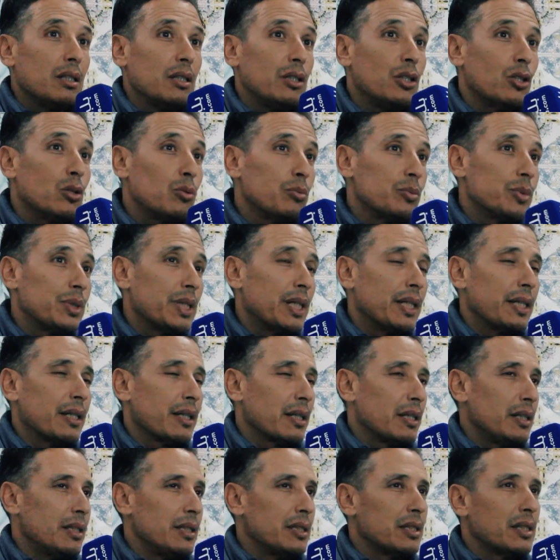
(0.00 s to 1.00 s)
يوم
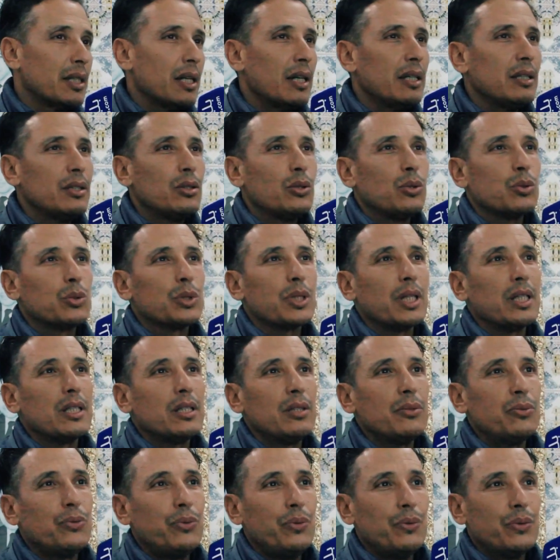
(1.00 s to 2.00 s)
تاريخ الإشهاد
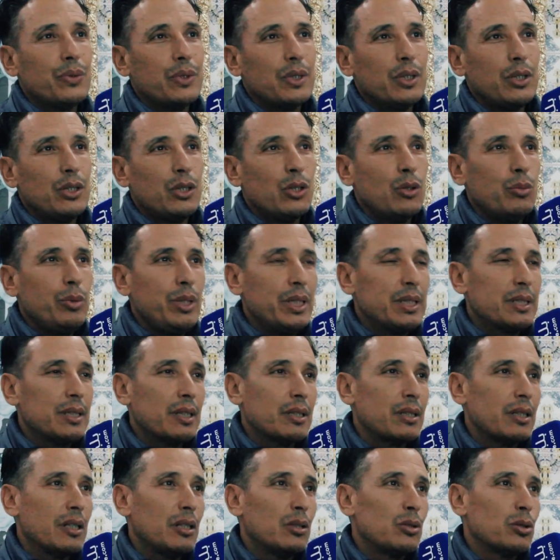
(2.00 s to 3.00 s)
يصادف يوم
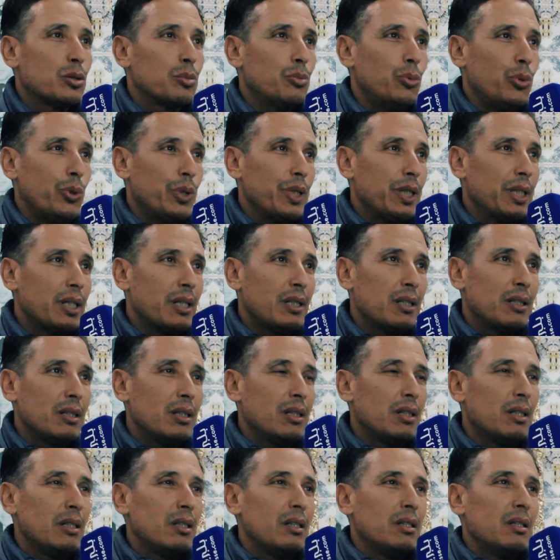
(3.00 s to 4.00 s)
حصتها الأسبوعية
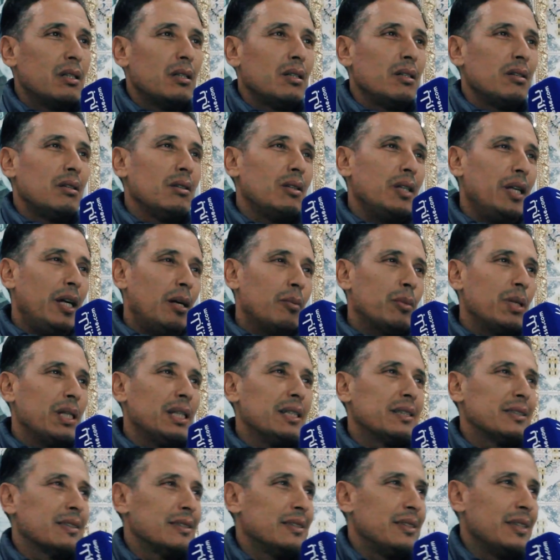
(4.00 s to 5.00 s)

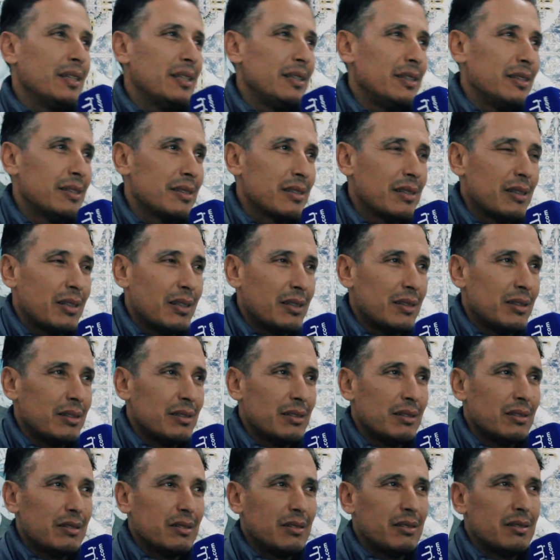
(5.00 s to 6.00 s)
لعملية الدياليز الله
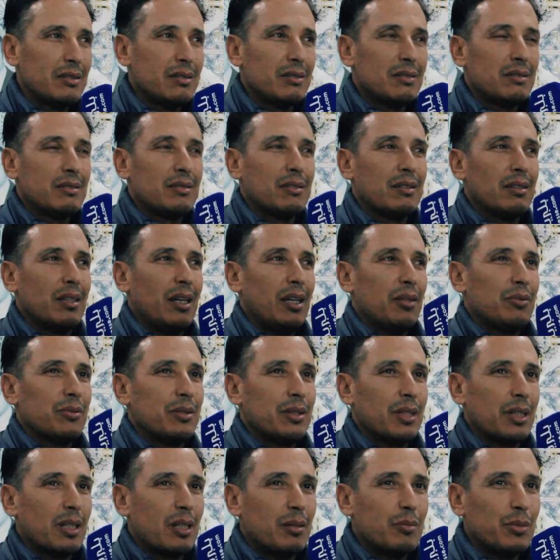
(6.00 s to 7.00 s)
الله
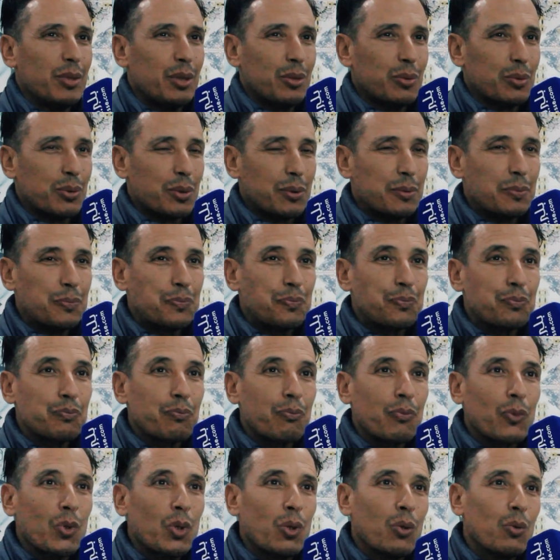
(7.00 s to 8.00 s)
يحفظنا كاملين
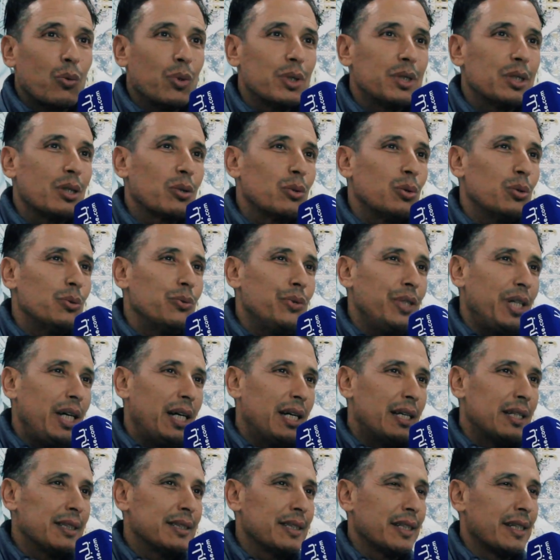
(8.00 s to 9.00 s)
وتكون في
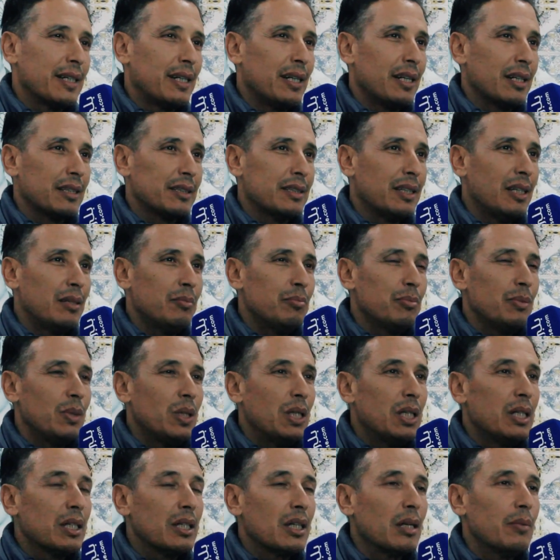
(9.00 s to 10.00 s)
حالة إرهاق تام
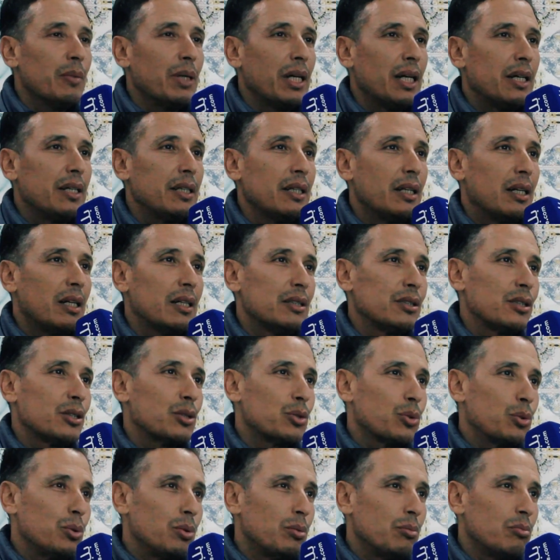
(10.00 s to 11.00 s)
كما أنها
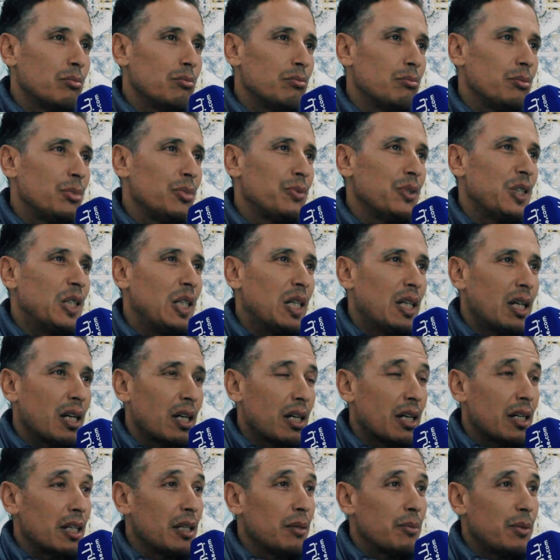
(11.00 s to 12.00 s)
تسكن فيلا
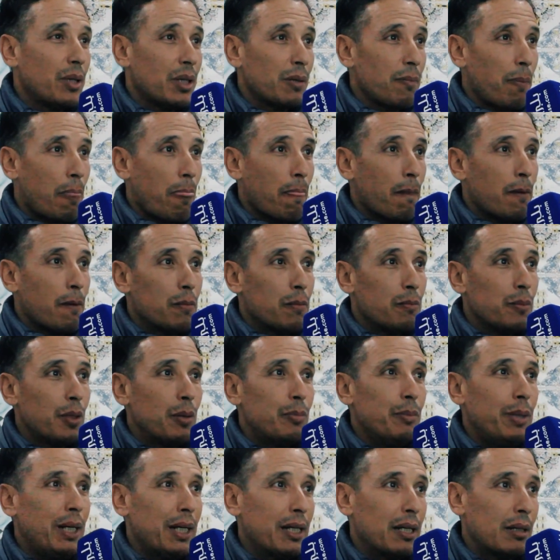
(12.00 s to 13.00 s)
قريبة من
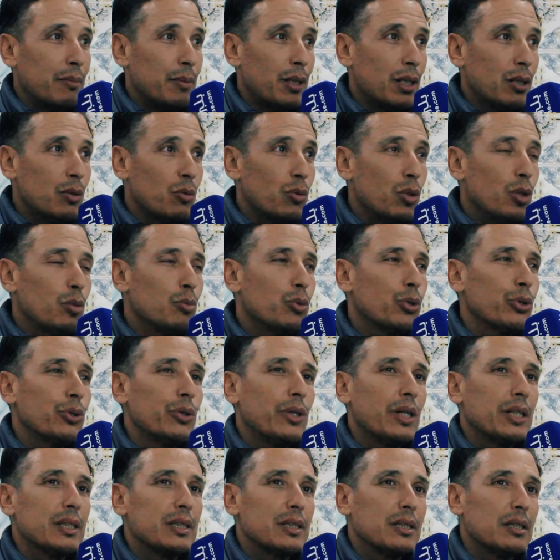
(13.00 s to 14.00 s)
المحكمة
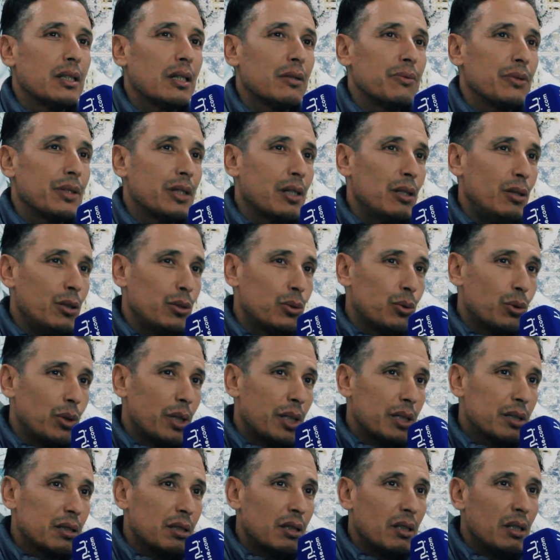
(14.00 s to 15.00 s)
ويمكنها استضافة
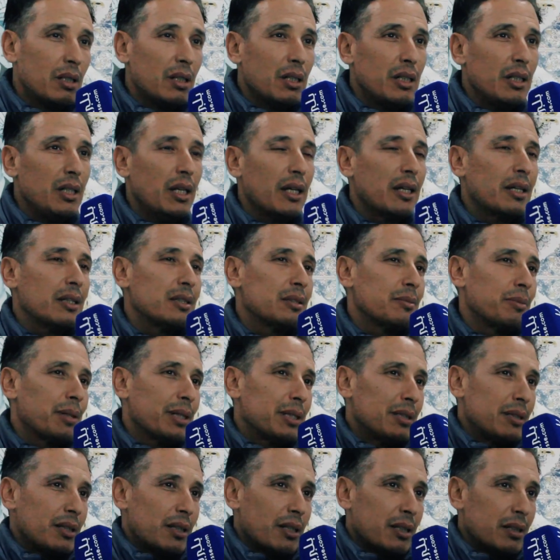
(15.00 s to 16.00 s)
العدولات إذا كانت
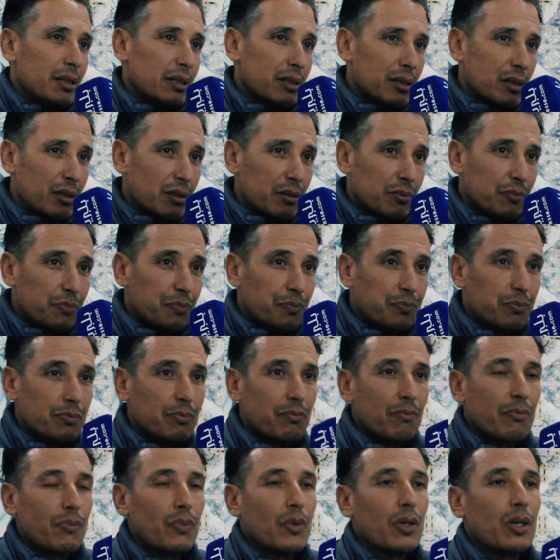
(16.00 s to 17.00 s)
بغات دير هذاك الشيء
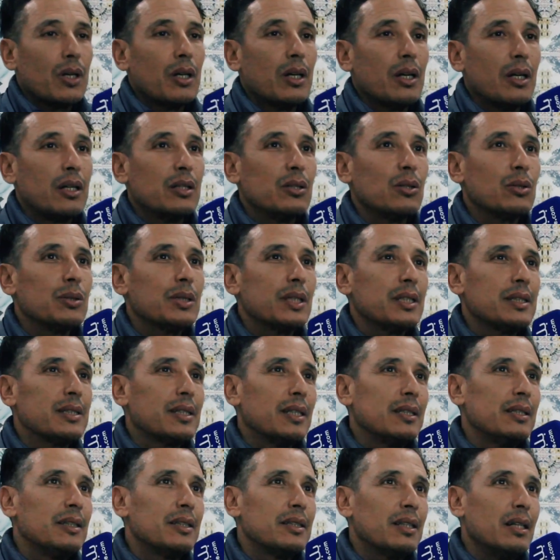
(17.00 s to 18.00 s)
النقطة
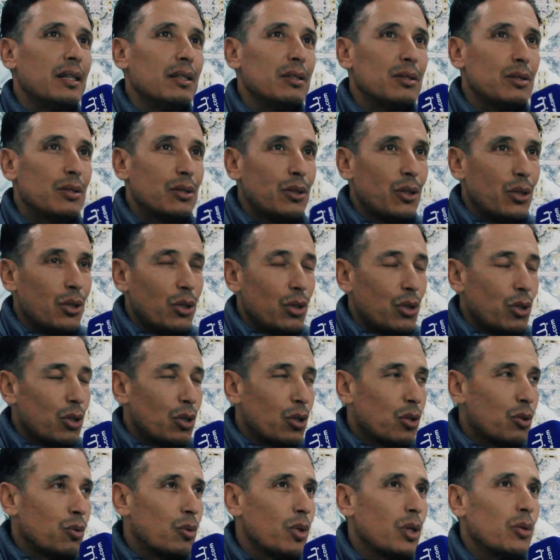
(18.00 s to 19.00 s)
السادسة
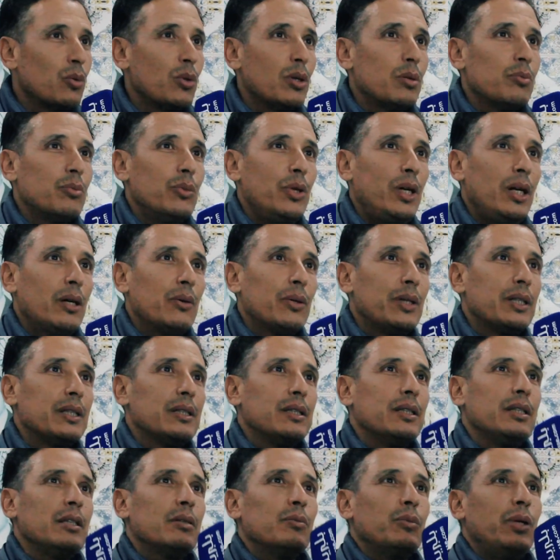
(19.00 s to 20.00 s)
وهو محاولة
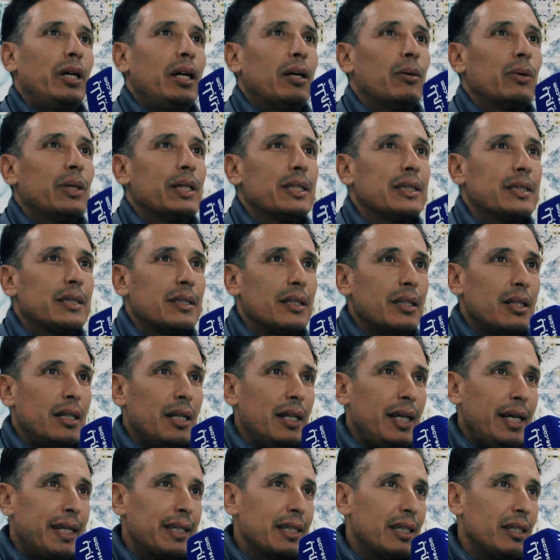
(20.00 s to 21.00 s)
هي محاولة
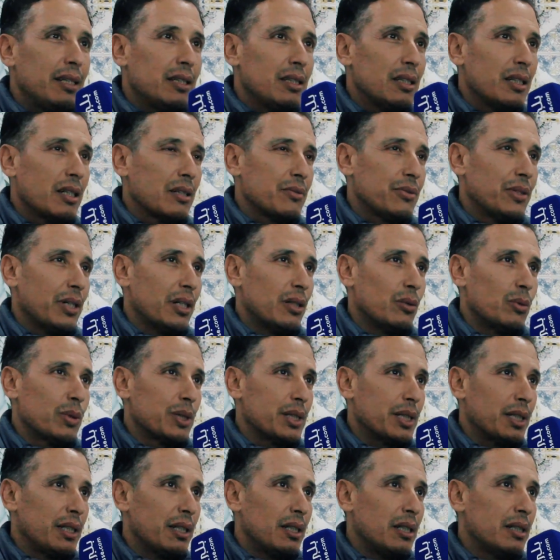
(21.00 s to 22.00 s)
العدلين إخفاء
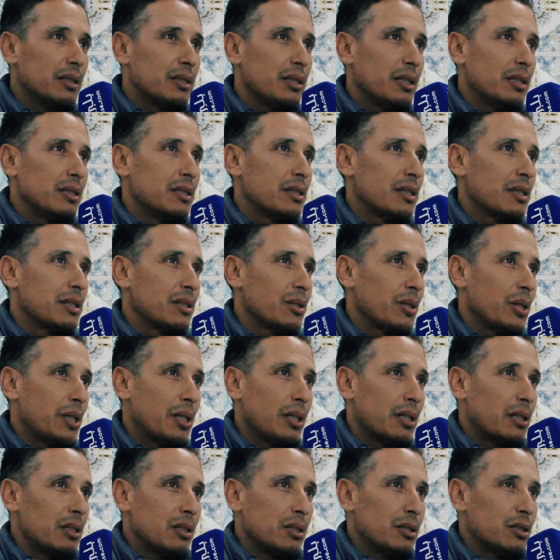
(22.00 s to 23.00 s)
الوصية التي
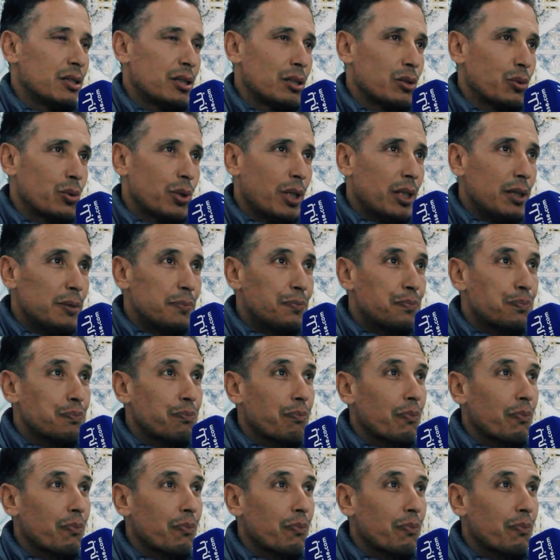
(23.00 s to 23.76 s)
أنجزها أنجزوها